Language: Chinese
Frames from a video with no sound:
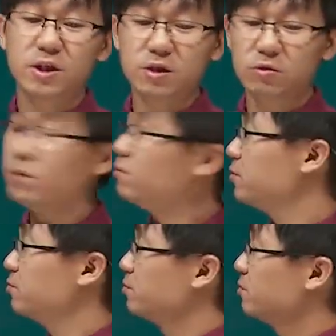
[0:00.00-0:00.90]
清算
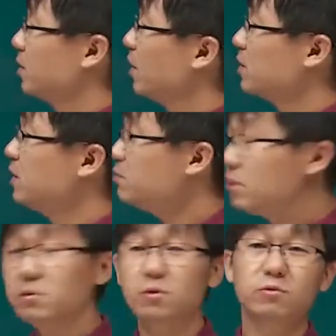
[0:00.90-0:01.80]
退出啊。清
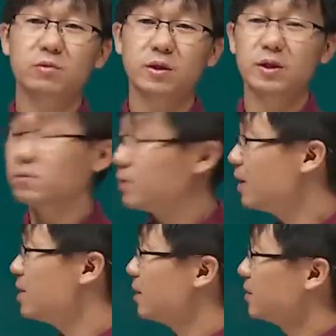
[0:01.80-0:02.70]
算退出呢，相对
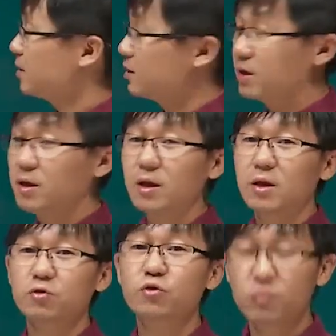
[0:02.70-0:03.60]
来讲呢，是
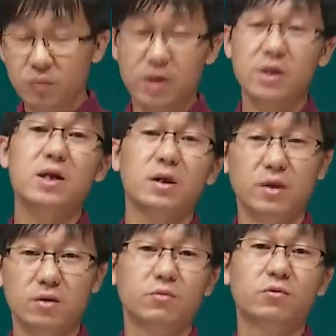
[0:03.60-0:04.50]
最不理想
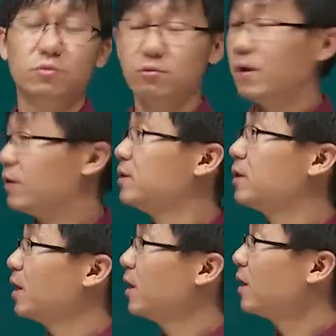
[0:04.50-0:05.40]
的一种退出方
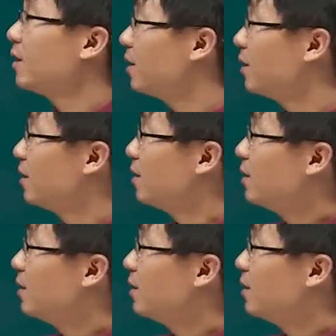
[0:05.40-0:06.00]
式啊。